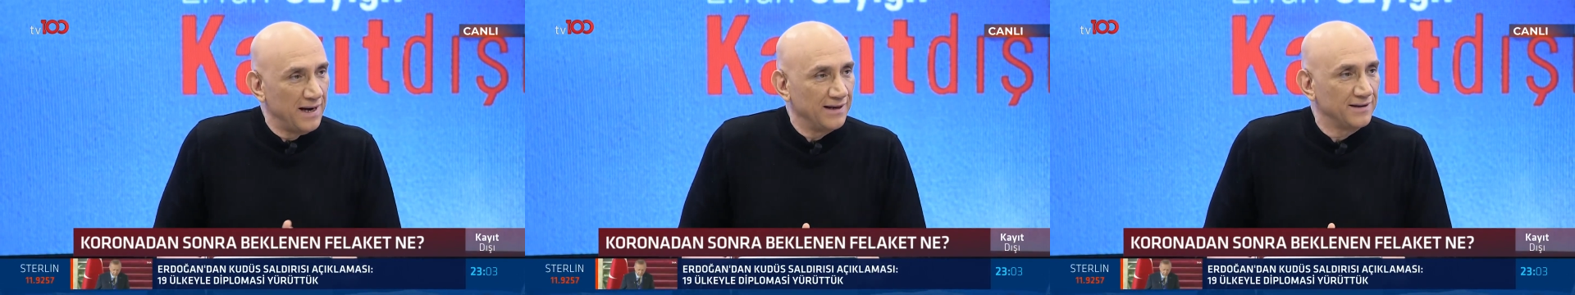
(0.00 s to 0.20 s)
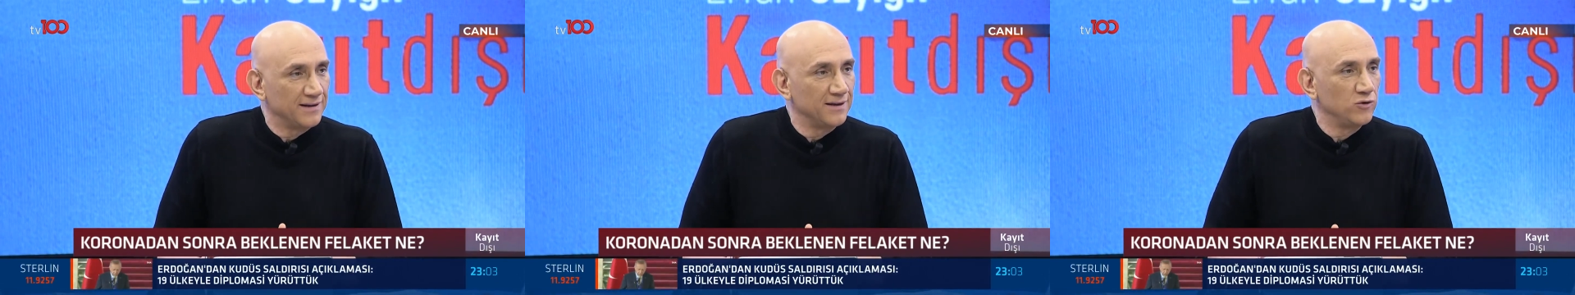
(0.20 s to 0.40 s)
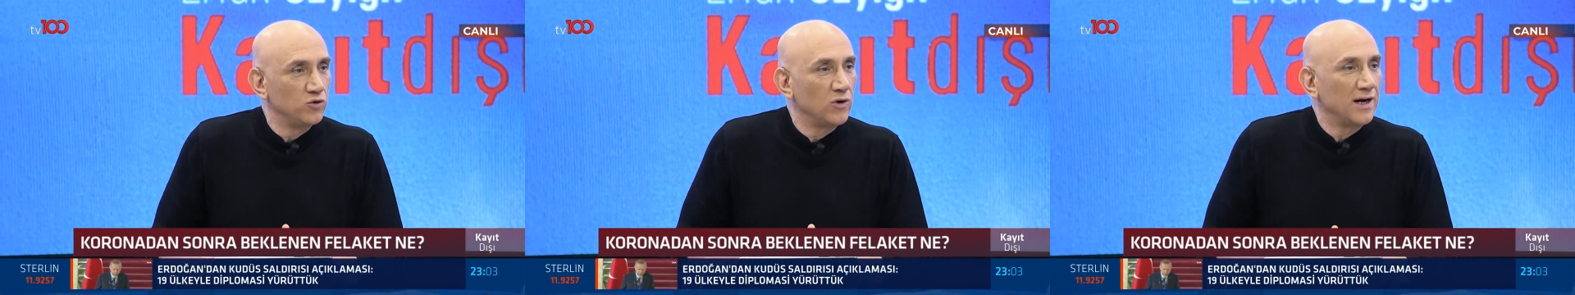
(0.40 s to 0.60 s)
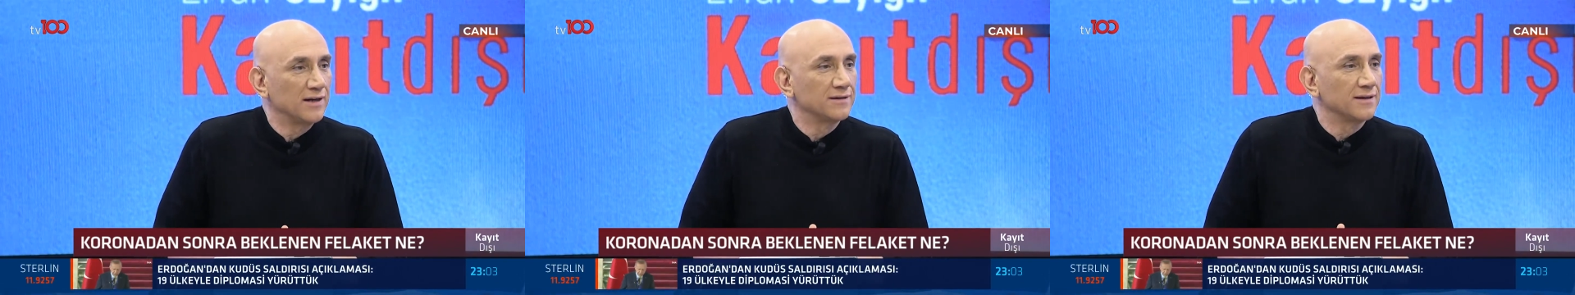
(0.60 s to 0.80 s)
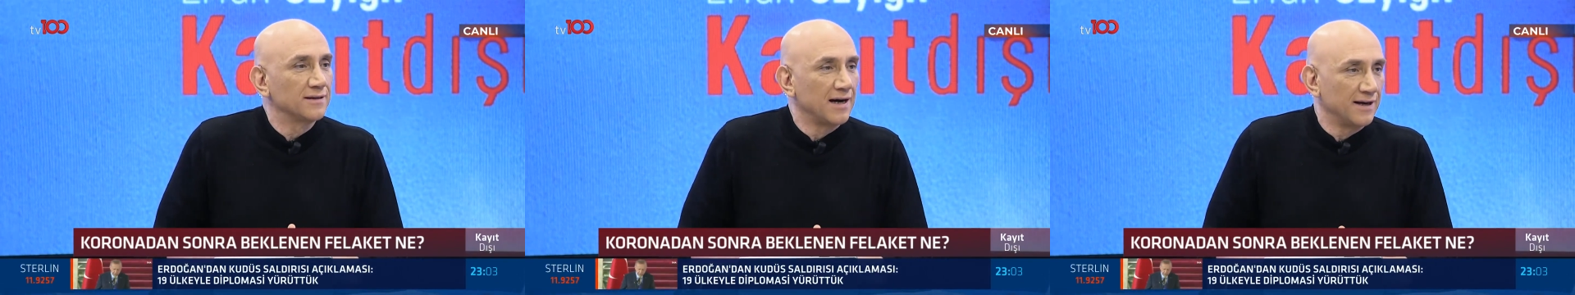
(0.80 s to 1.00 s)
belki
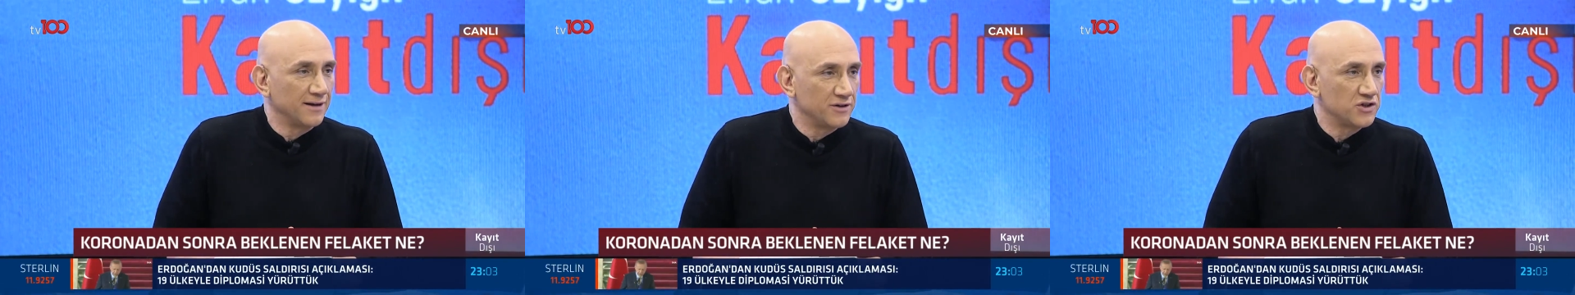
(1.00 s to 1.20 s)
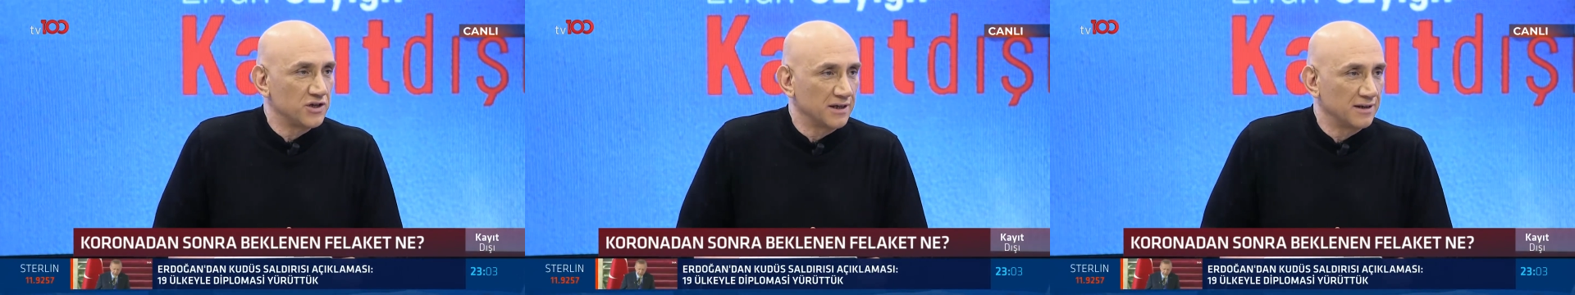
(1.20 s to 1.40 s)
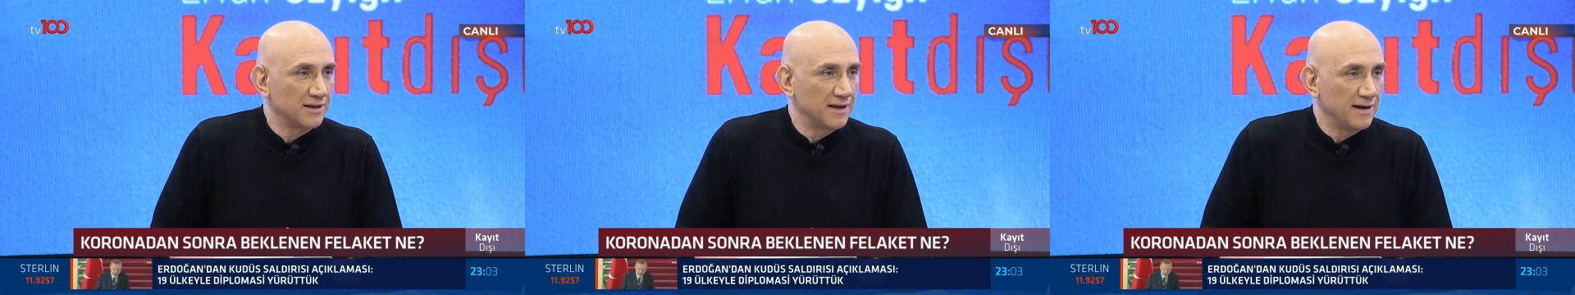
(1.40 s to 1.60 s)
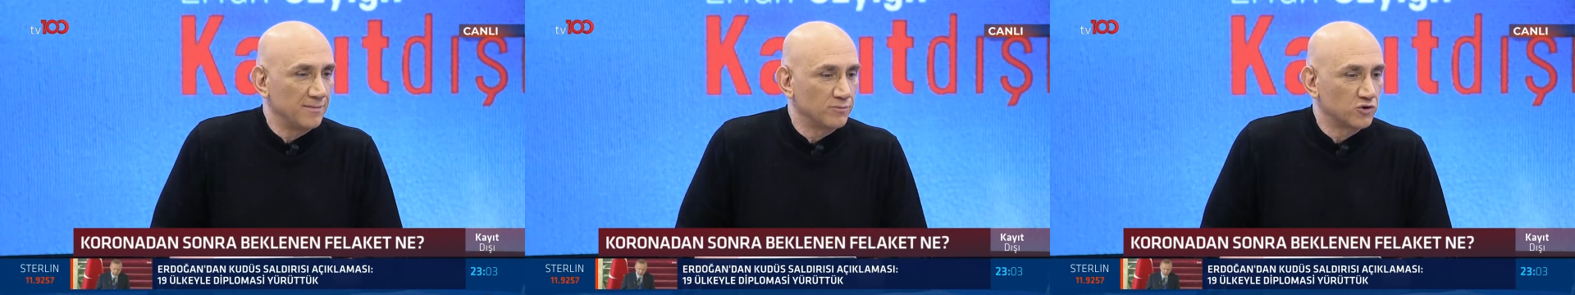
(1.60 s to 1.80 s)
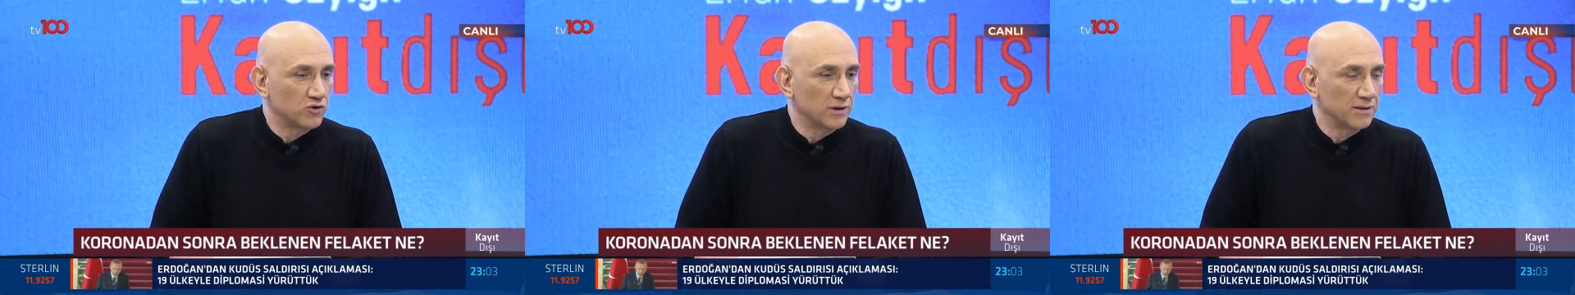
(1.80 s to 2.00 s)
Yuhanna da aynı şekilde
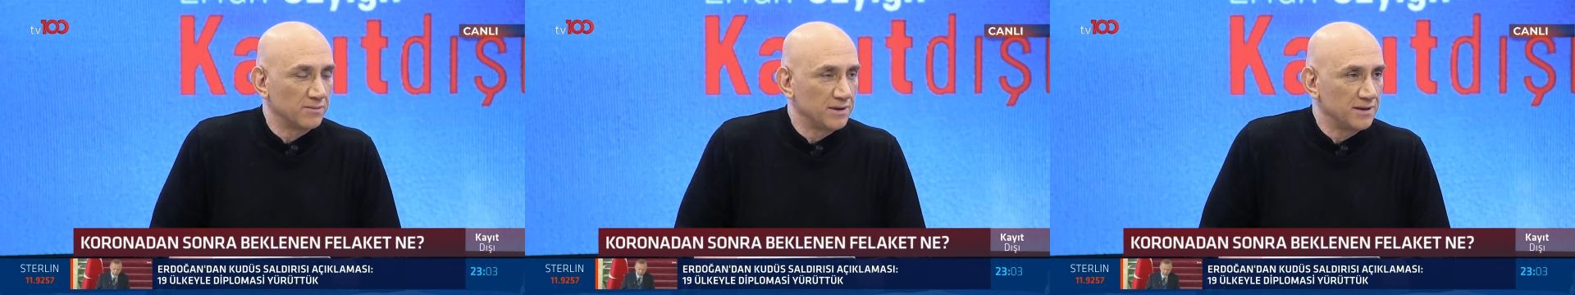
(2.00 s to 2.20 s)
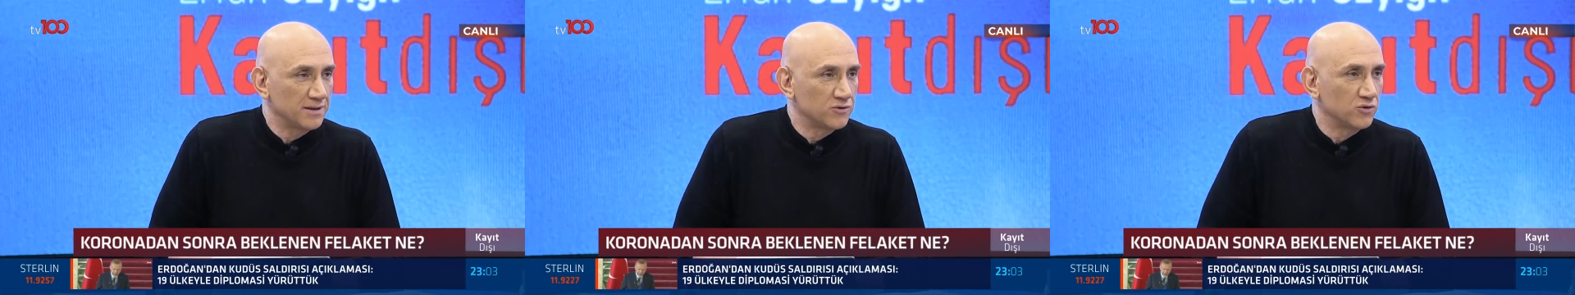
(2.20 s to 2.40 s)
yapmış olabilir. Evet.